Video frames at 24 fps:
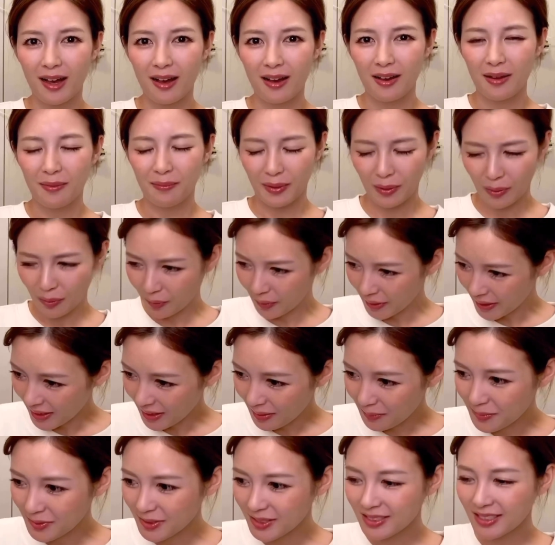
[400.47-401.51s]
これが
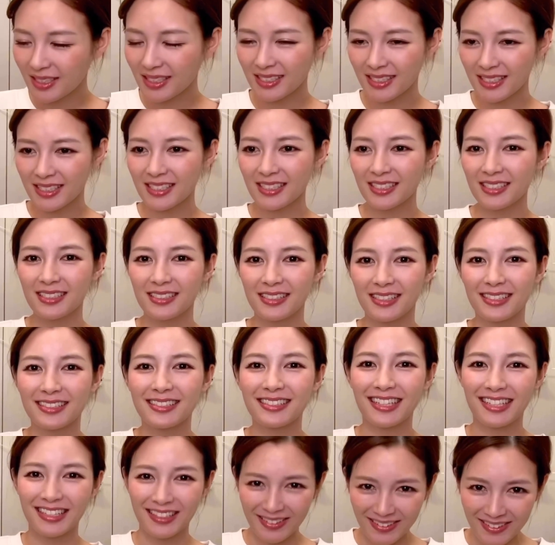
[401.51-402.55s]
難しいんです
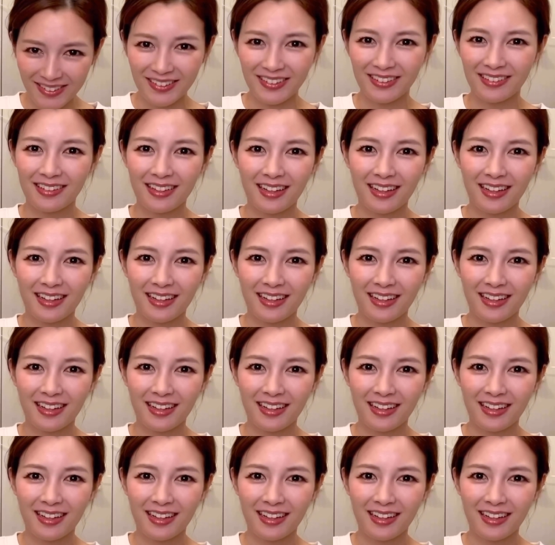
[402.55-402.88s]
けど、